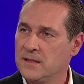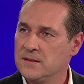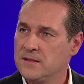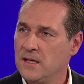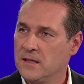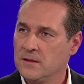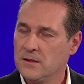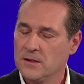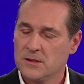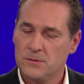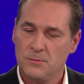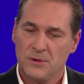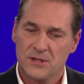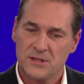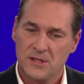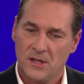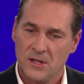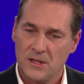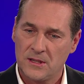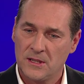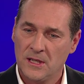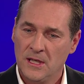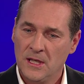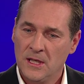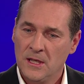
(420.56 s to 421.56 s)
sein, dass man
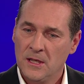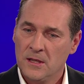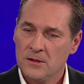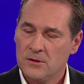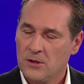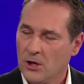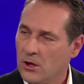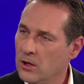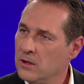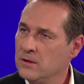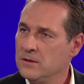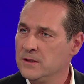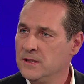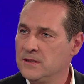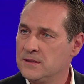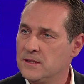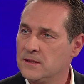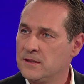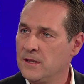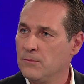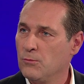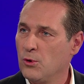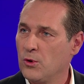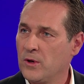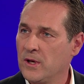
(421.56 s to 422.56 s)
sagt, da
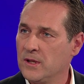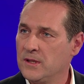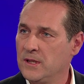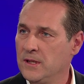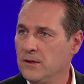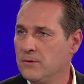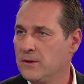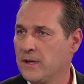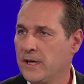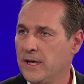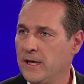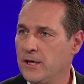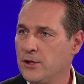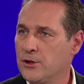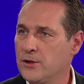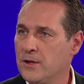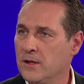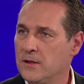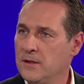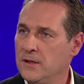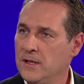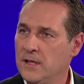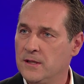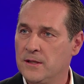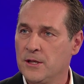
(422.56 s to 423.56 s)
ist Demokratie und
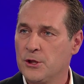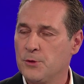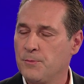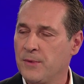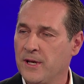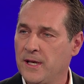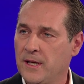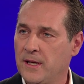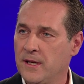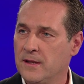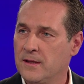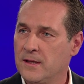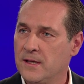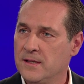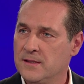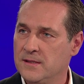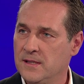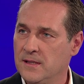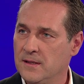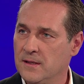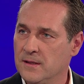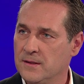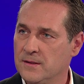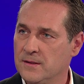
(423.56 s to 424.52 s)
Rechtsstaat nicht entsprechend gesichert.